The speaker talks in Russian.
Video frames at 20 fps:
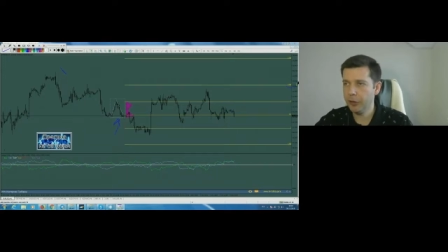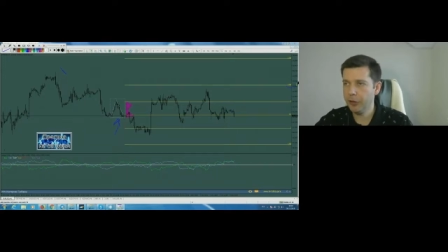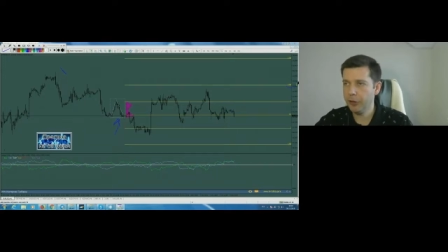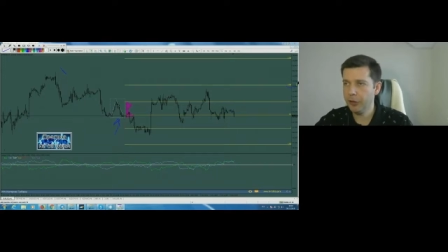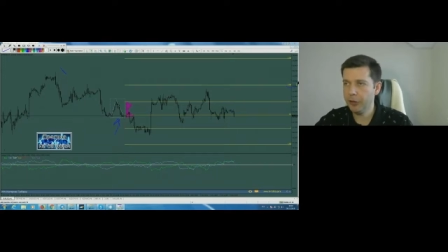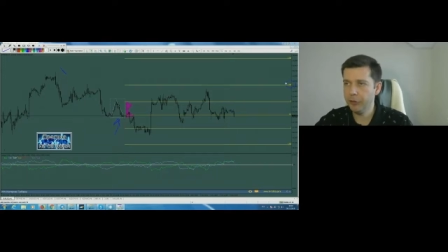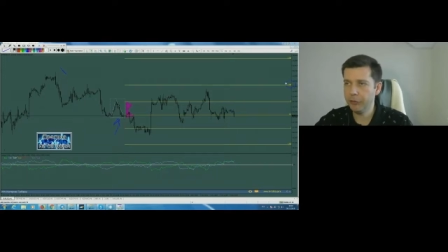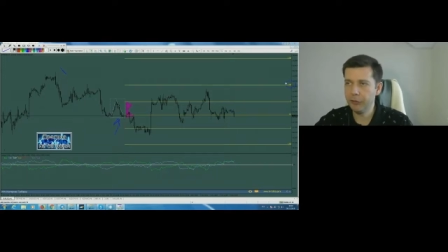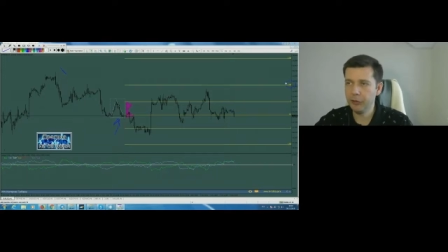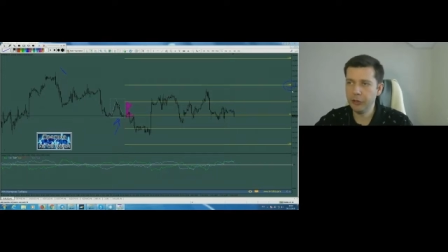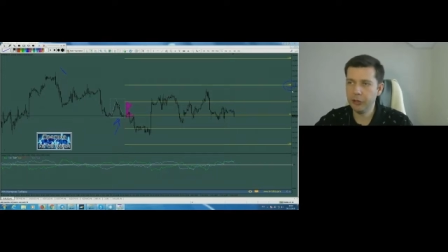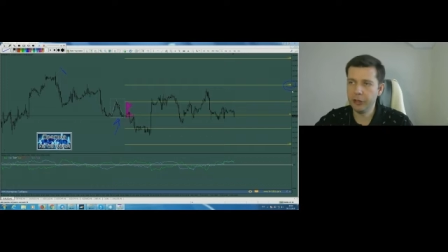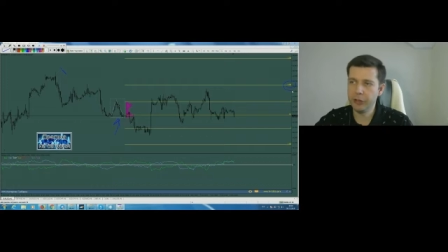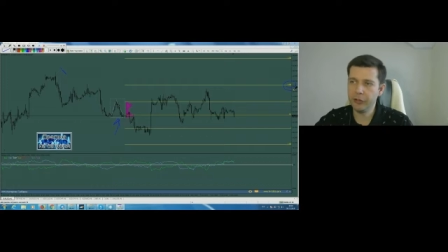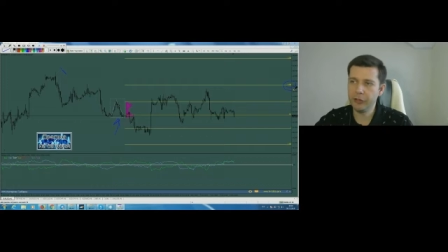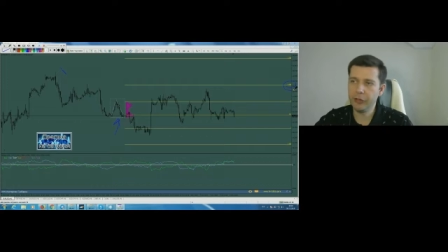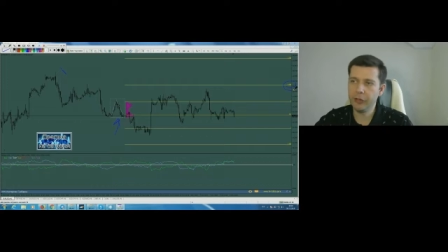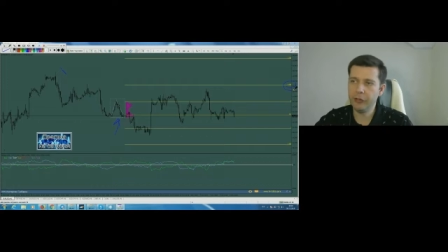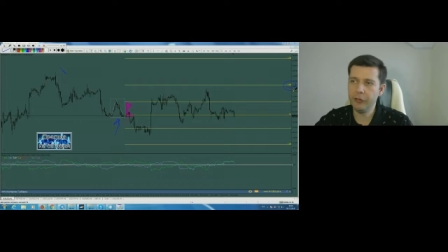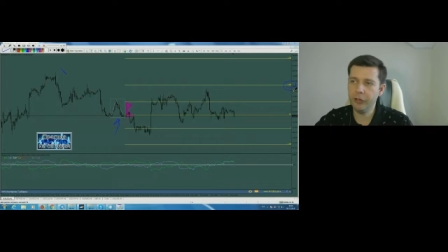не вышли
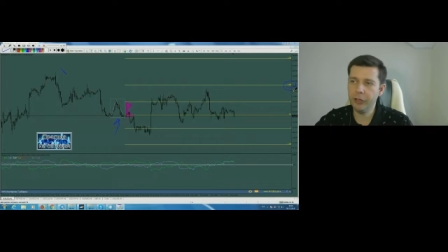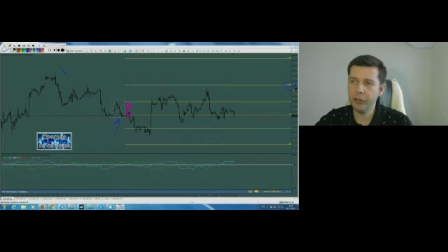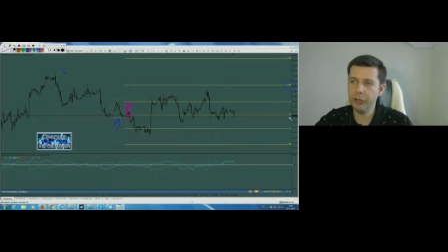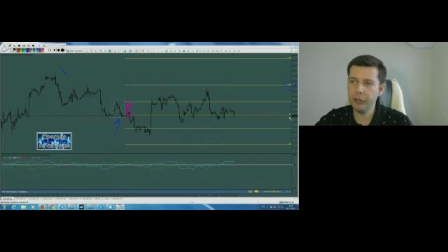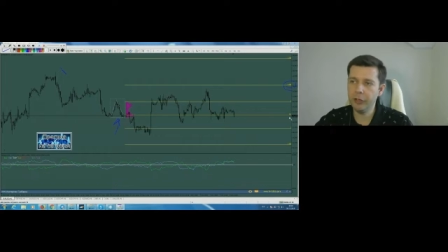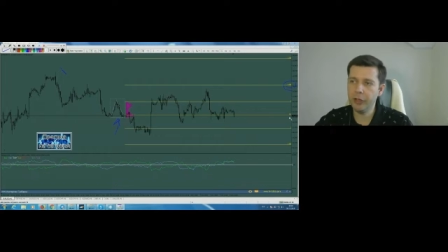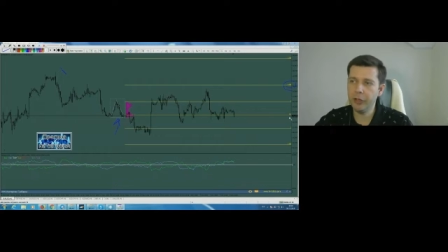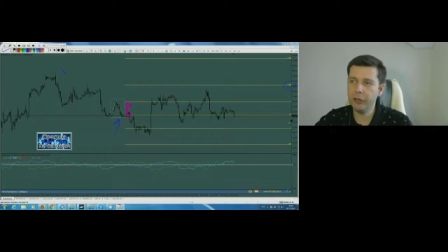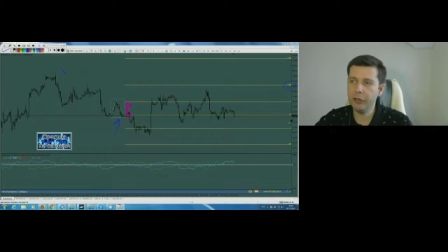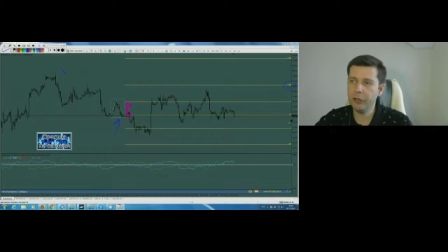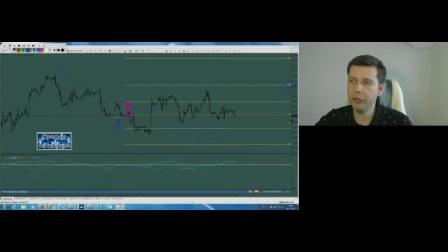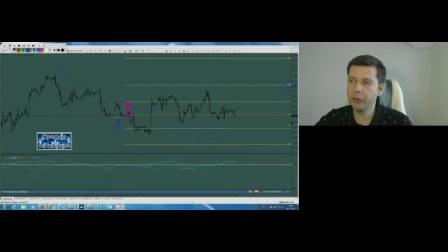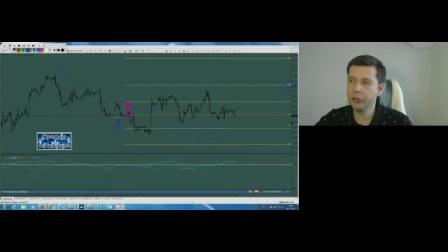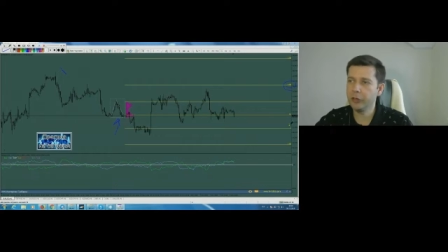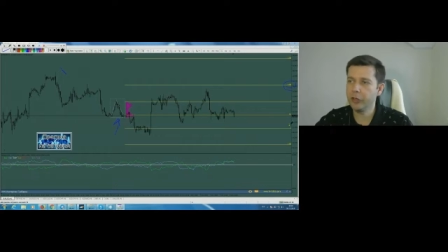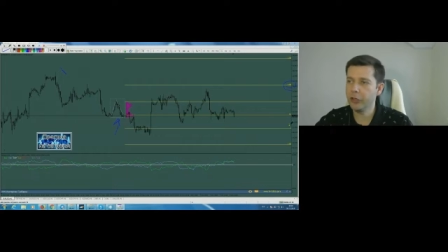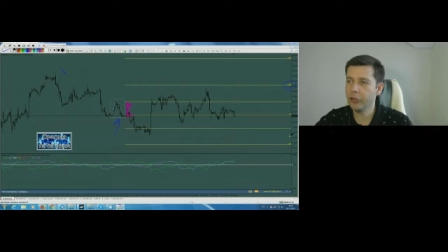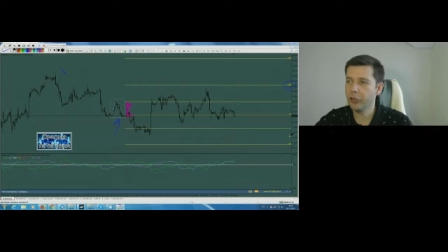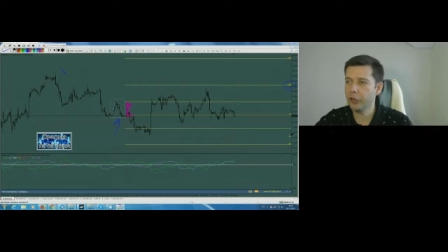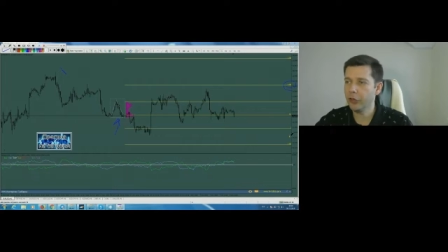за верхний
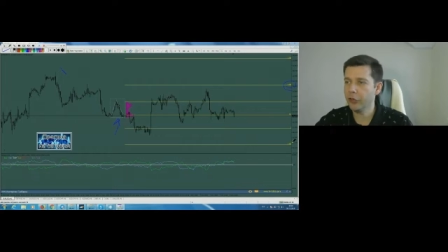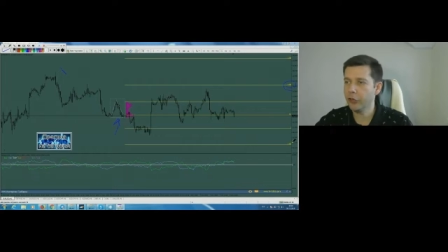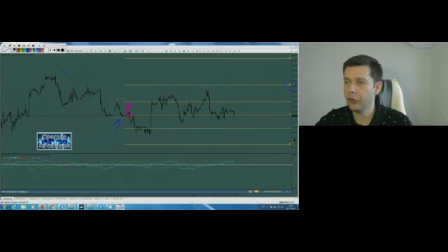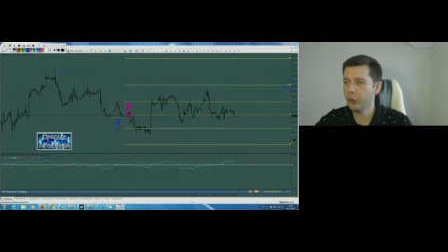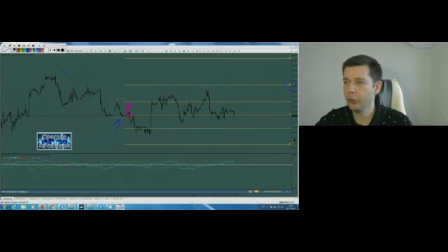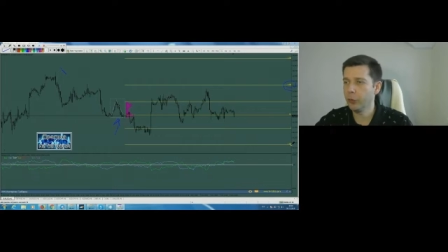1,6